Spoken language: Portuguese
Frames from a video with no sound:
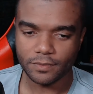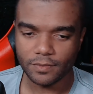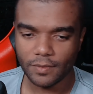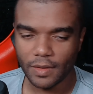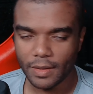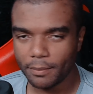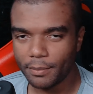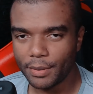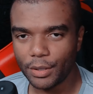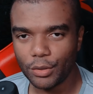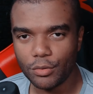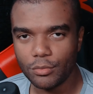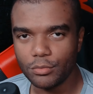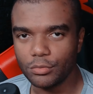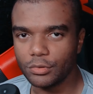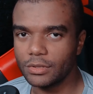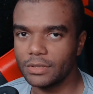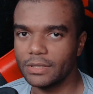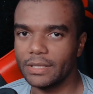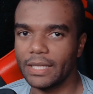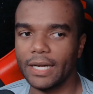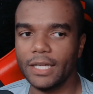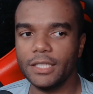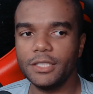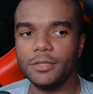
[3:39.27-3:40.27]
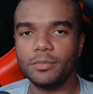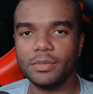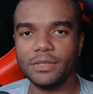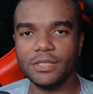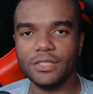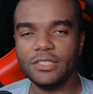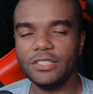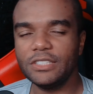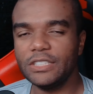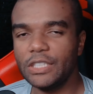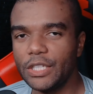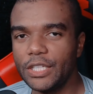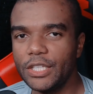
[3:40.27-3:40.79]
pra comunidade, pra gente
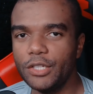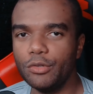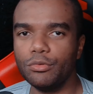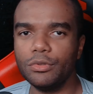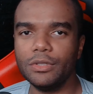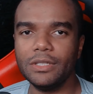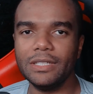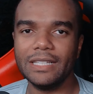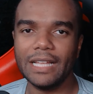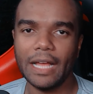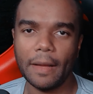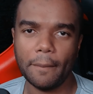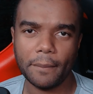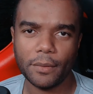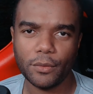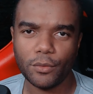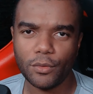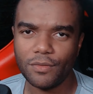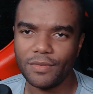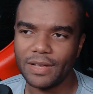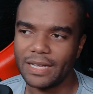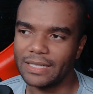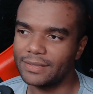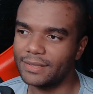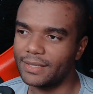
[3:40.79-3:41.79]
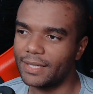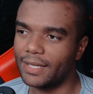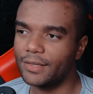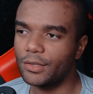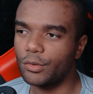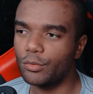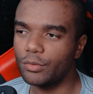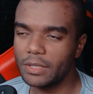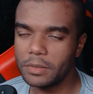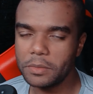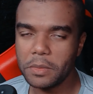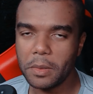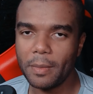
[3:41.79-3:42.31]
se reunir lá, pra conversar, ter um
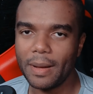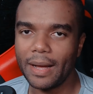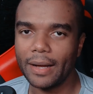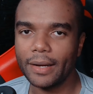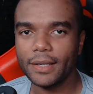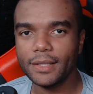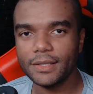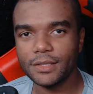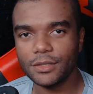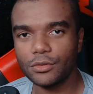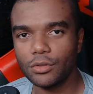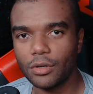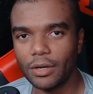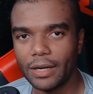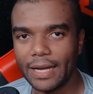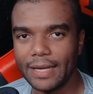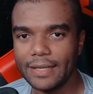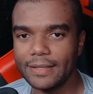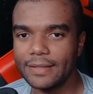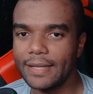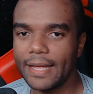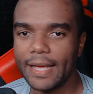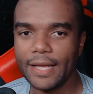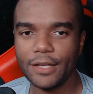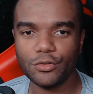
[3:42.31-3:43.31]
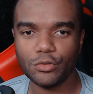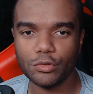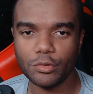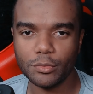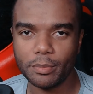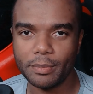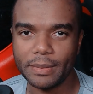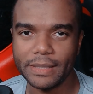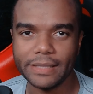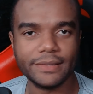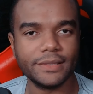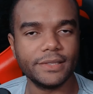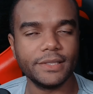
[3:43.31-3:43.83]
clima bacana, trocar ideias sobre
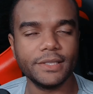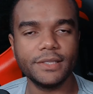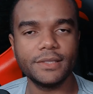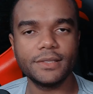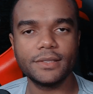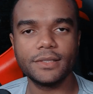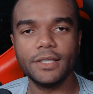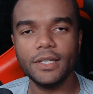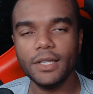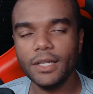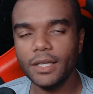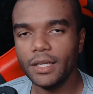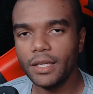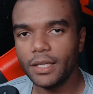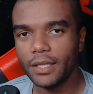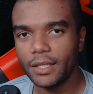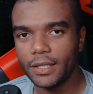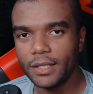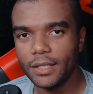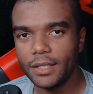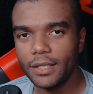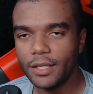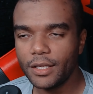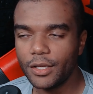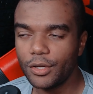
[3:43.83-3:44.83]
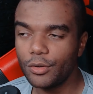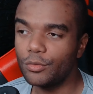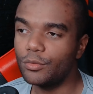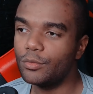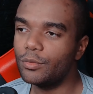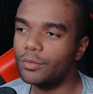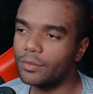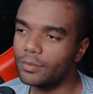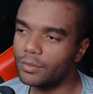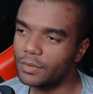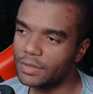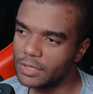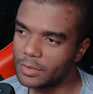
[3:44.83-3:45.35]
PCs. E eu
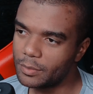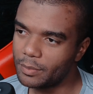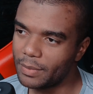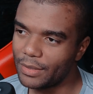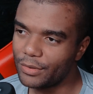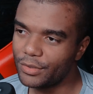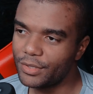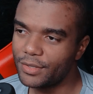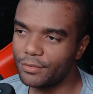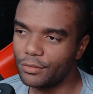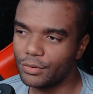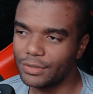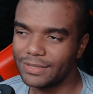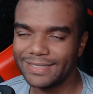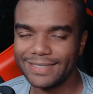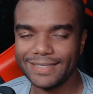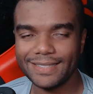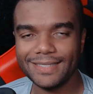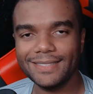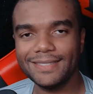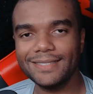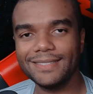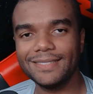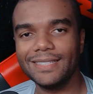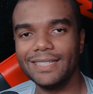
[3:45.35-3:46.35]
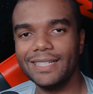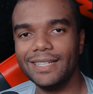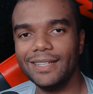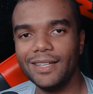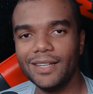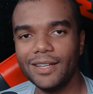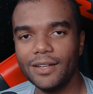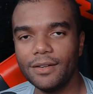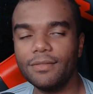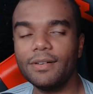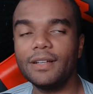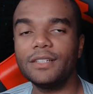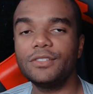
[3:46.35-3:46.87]
espero que vocês
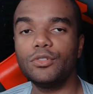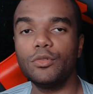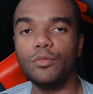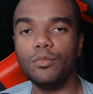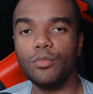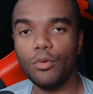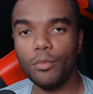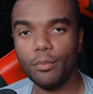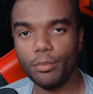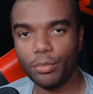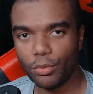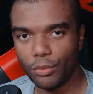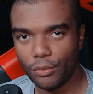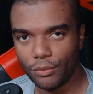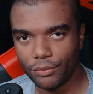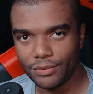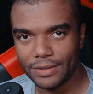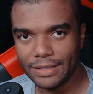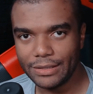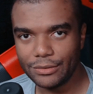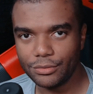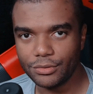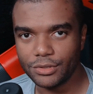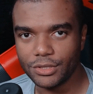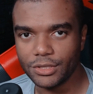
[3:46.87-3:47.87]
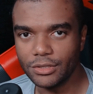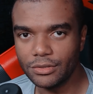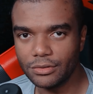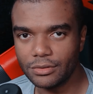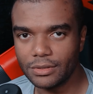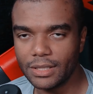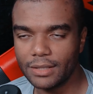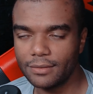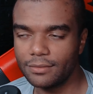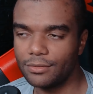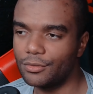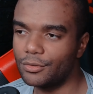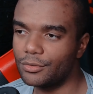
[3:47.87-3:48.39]
façam um bom proveito disso,
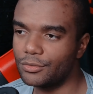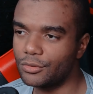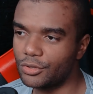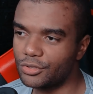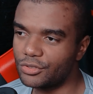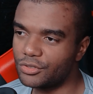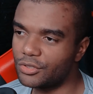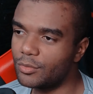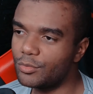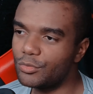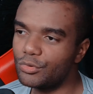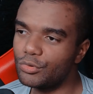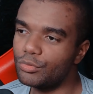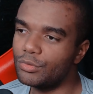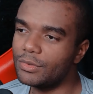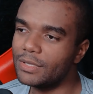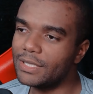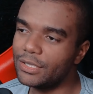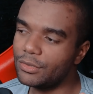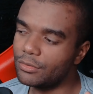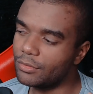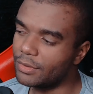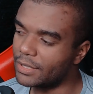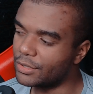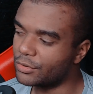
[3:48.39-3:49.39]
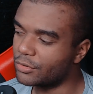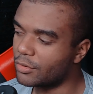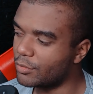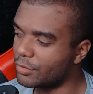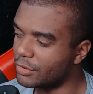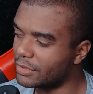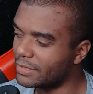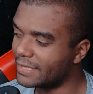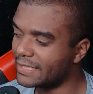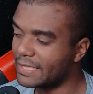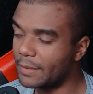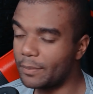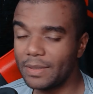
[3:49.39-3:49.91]
né? Nós estamos unindo aí as
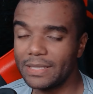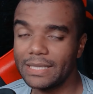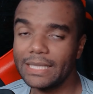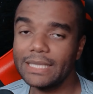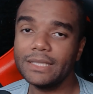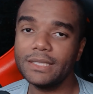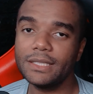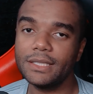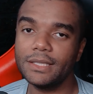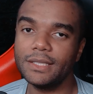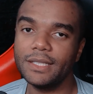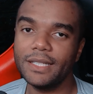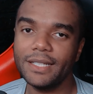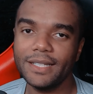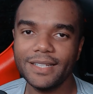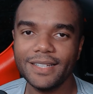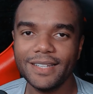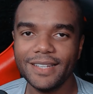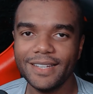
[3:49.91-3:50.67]
comunidades, apesar de que, né,